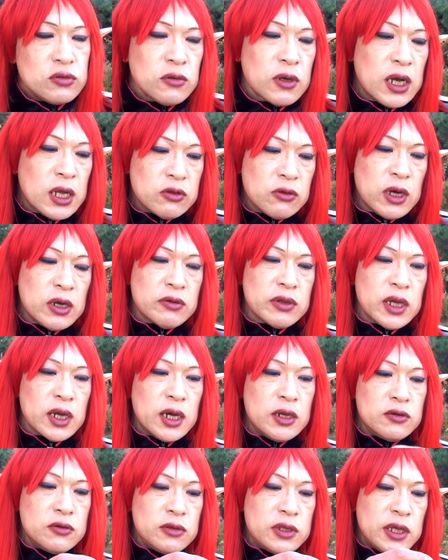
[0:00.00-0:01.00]
角はな
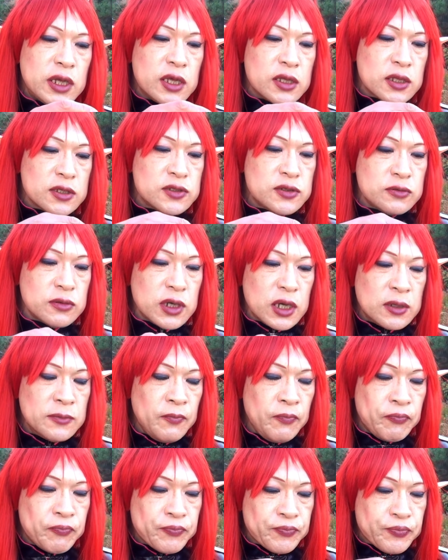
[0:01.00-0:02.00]
軽くできャンとするか
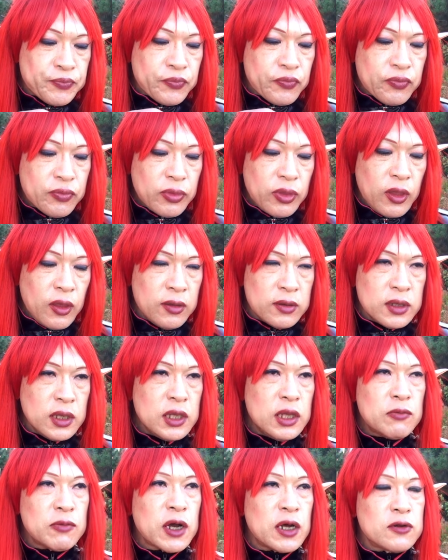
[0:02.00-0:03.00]

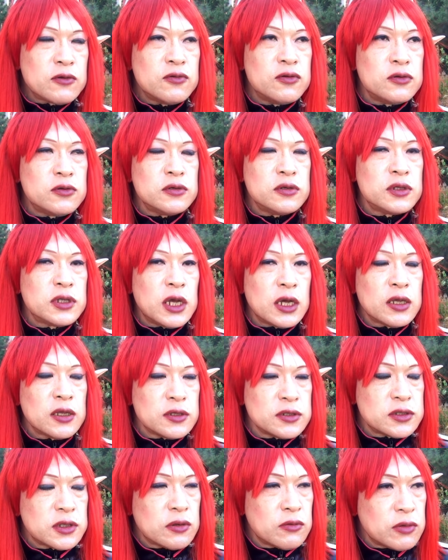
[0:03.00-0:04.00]
切っても軽く振るだけ
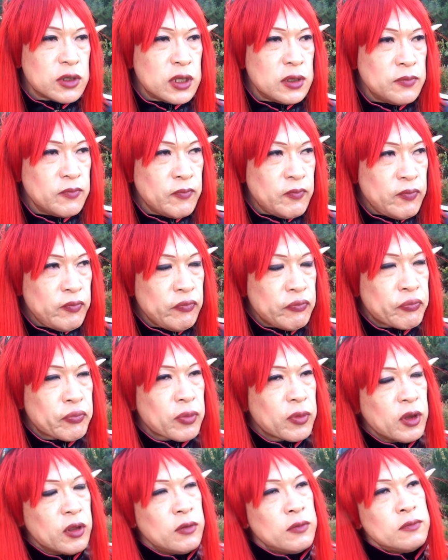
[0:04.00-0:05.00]
ですけどね
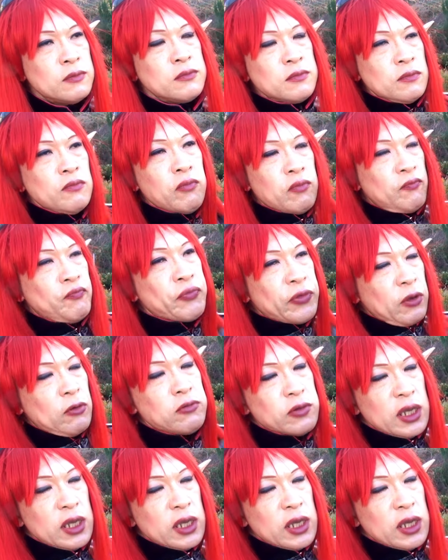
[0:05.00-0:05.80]
こ